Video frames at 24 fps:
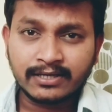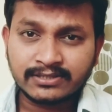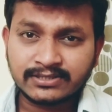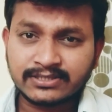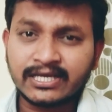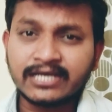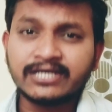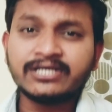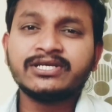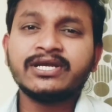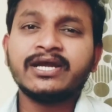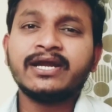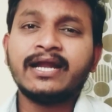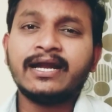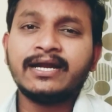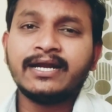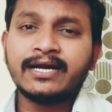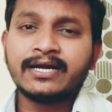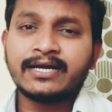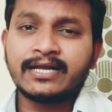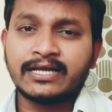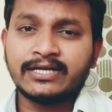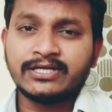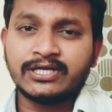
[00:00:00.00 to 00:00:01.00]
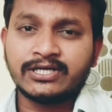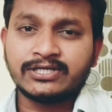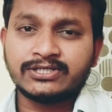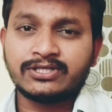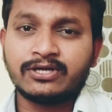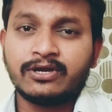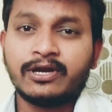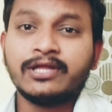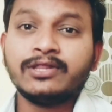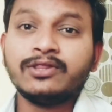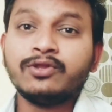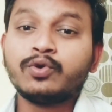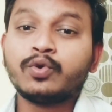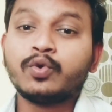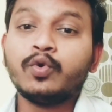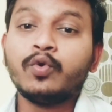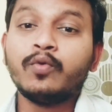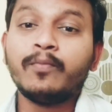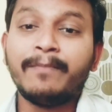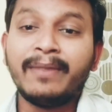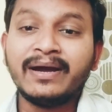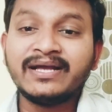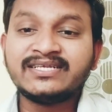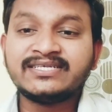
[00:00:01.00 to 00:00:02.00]
సరి చేయడానికి ట్రై చేస్తారు ఎందుకు
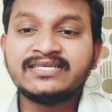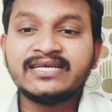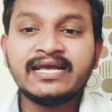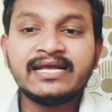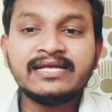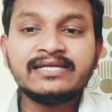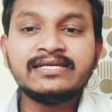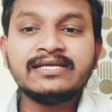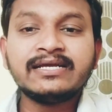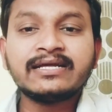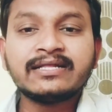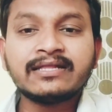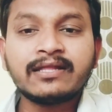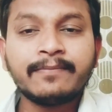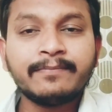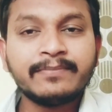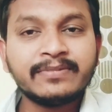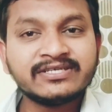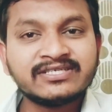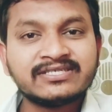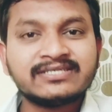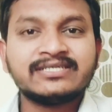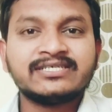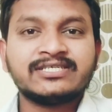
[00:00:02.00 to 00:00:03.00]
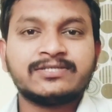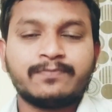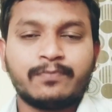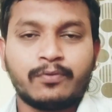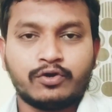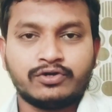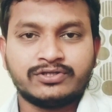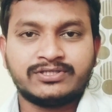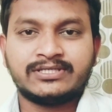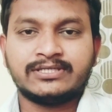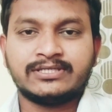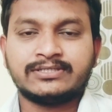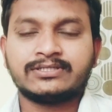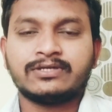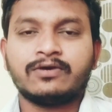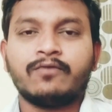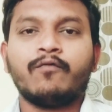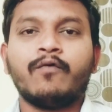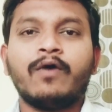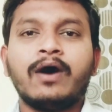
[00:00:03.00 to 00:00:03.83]
బై చేంజింగ్ ద బిజినెస్ ప్రాసెస్